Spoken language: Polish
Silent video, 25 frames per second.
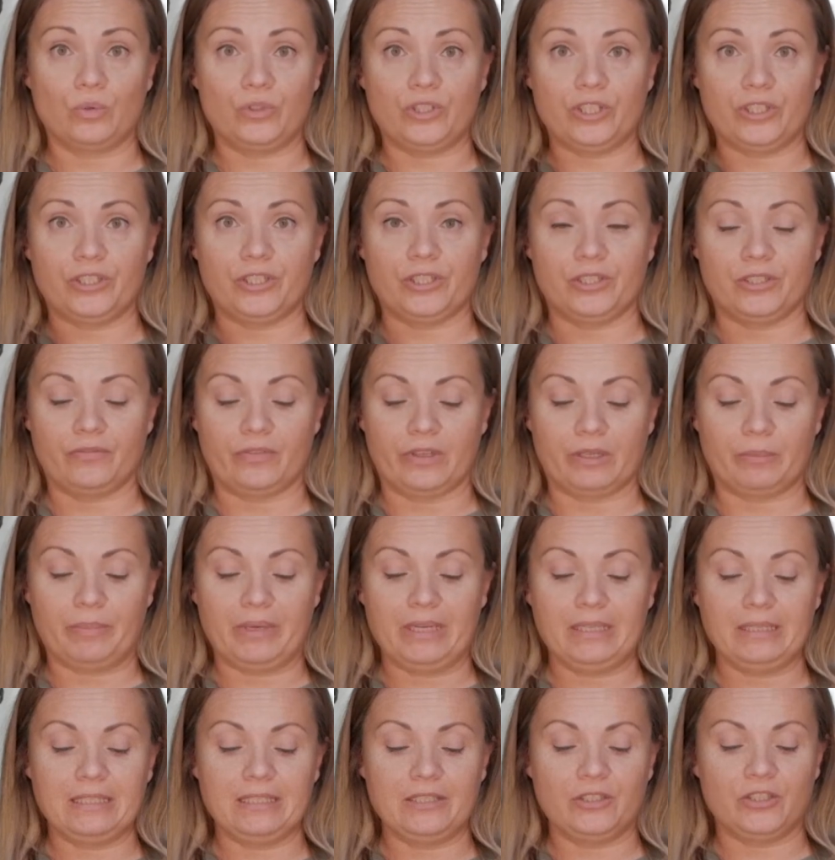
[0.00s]
10
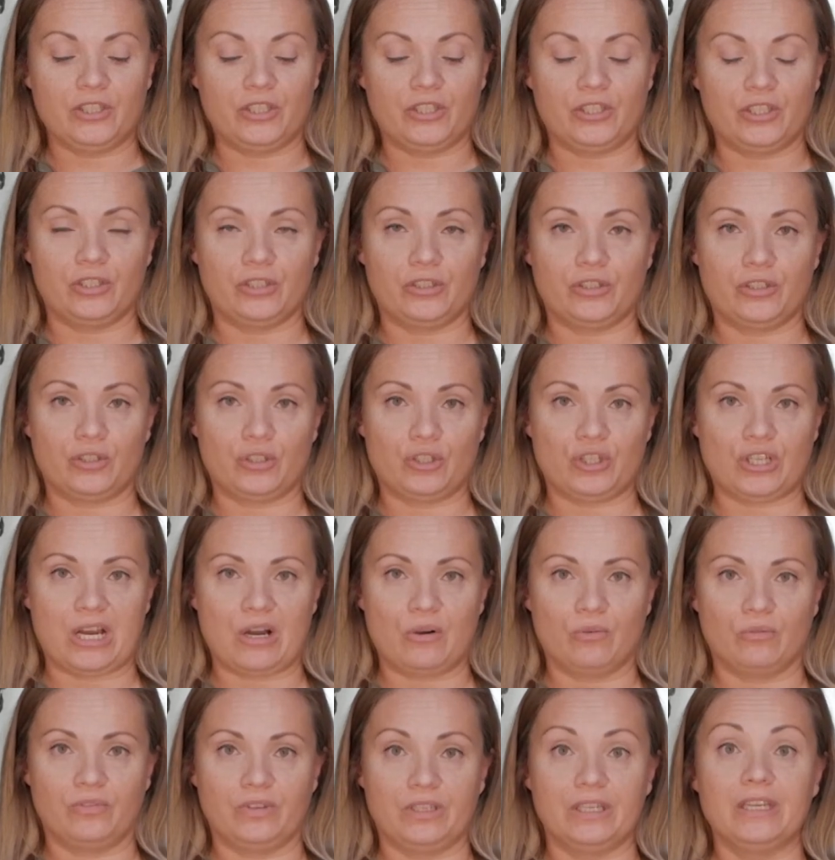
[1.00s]
werbeny, 10
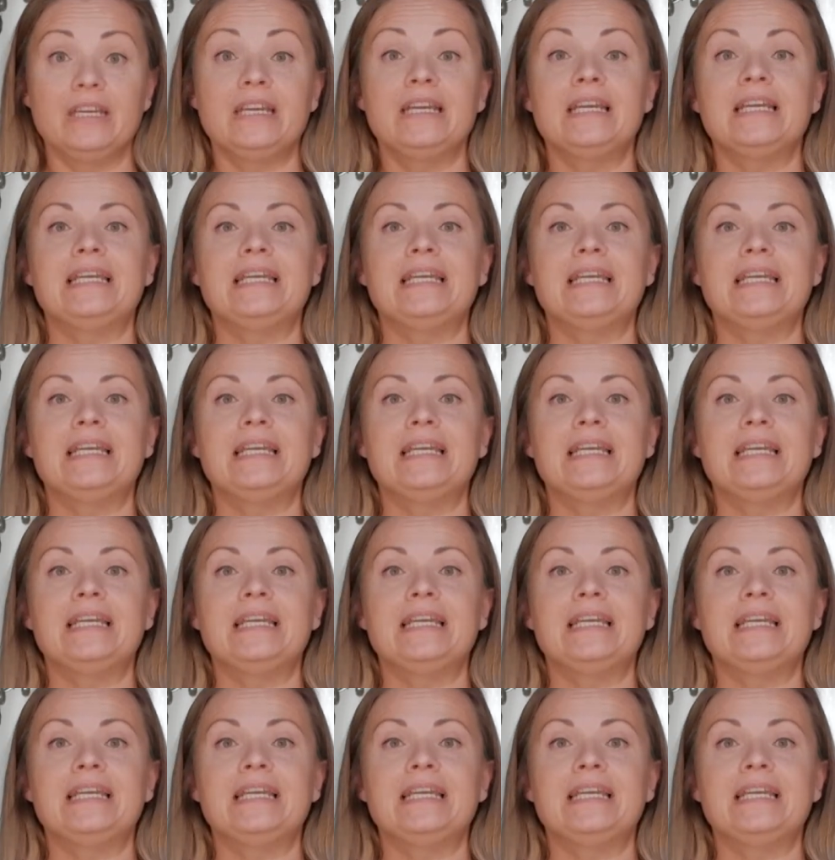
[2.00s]
szałwi.